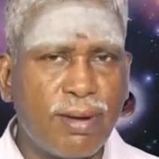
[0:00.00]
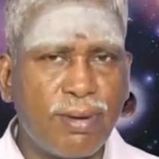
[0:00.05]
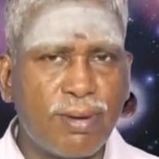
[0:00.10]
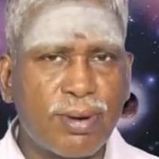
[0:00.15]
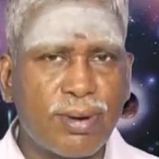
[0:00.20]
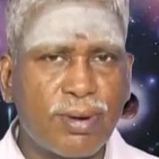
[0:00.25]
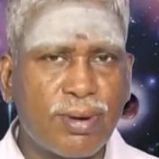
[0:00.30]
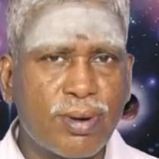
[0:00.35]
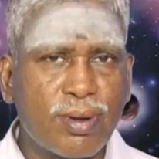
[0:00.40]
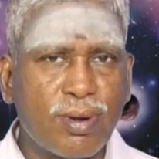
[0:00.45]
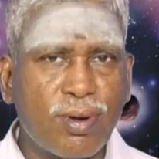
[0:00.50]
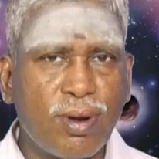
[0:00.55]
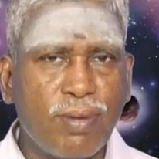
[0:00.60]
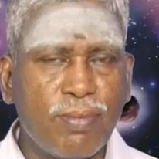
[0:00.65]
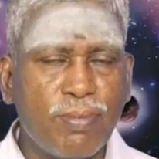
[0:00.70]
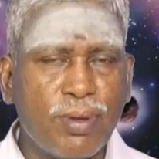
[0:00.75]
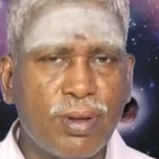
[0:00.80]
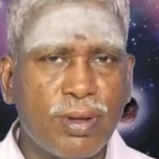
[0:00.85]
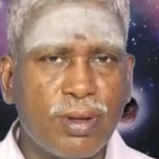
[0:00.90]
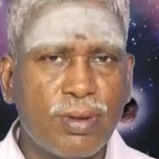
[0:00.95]
அவரைக்கொட்டை
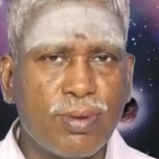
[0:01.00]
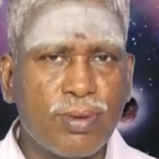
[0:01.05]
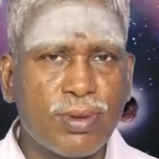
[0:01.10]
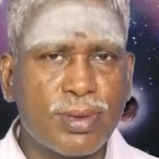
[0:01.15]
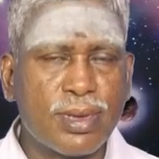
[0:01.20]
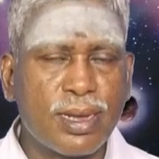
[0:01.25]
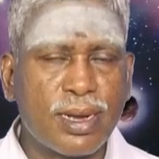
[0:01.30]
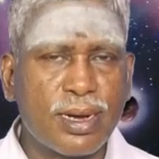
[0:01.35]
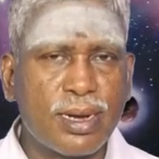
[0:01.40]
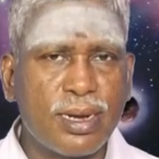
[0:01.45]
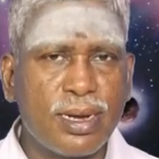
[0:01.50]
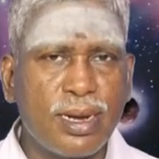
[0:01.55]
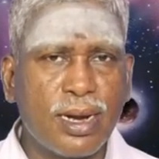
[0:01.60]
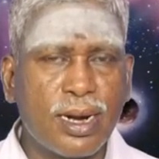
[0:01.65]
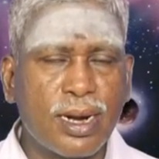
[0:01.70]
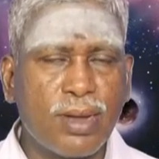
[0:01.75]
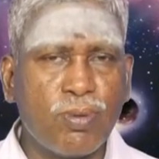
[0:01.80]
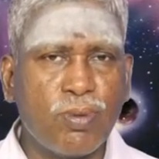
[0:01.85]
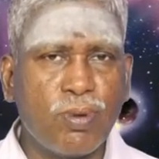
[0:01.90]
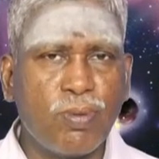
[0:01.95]
குழம்பு
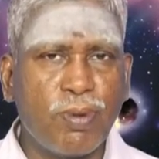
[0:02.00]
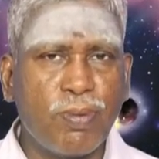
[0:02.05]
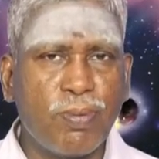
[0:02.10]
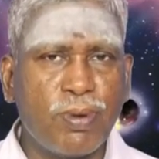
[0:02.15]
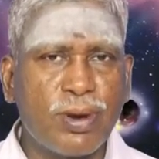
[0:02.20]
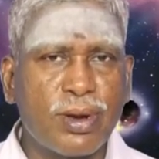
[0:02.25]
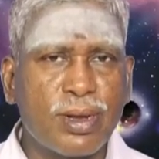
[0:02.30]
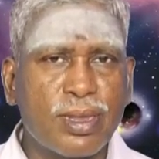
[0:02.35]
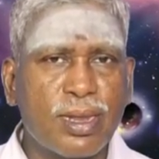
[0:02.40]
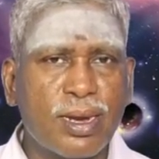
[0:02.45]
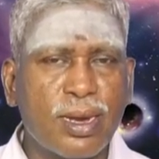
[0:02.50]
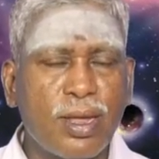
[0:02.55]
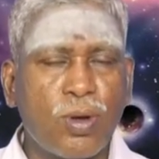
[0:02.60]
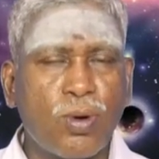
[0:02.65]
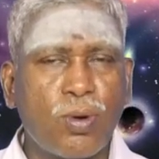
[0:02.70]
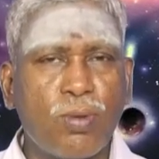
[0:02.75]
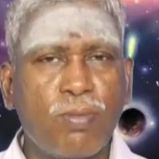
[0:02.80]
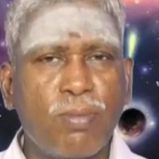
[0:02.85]
சரியான உப்பு போட்டு தின்னா